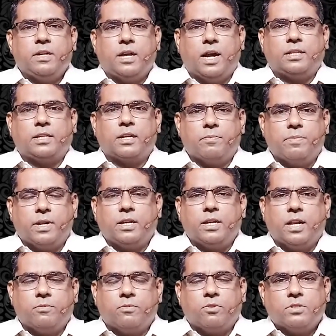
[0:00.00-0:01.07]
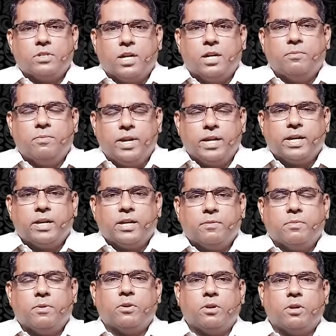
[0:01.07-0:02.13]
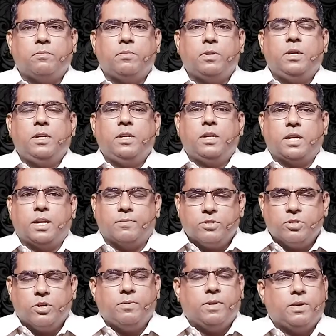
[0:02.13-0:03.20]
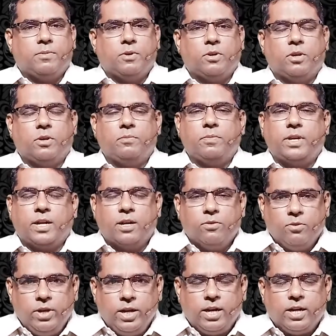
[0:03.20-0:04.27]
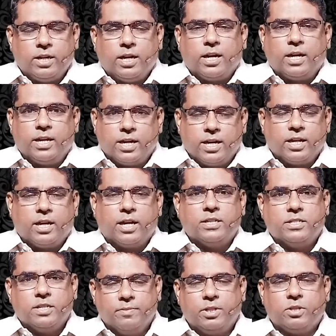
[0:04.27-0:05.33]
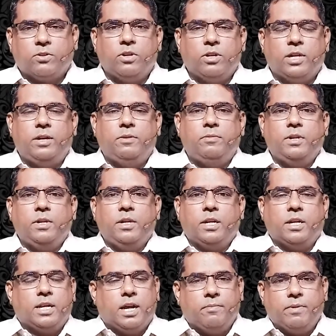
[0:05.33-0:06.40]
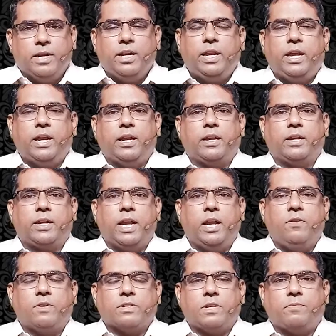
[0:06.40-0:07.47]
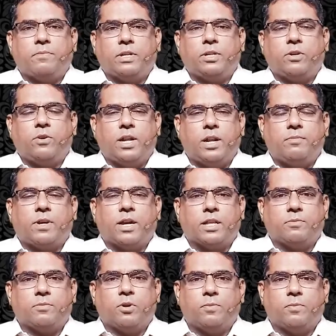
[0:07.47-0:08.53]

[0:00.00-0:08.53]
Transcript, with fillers: அதற்கு பிறகு நாம் கொஞ்ச நாள் பிரேக் எடுக்க போகிறோம் நாம் ஜோம் பண்ண போகிறோம் எங்கள் ஊழியங்களுக்காக எங்களுக்காக ஜெபித்துக் கொள்ளுங்கள் நாம் இன்னைய கேள்வி வசன பகுதிக்குள்ளே நாம் கடந்து போக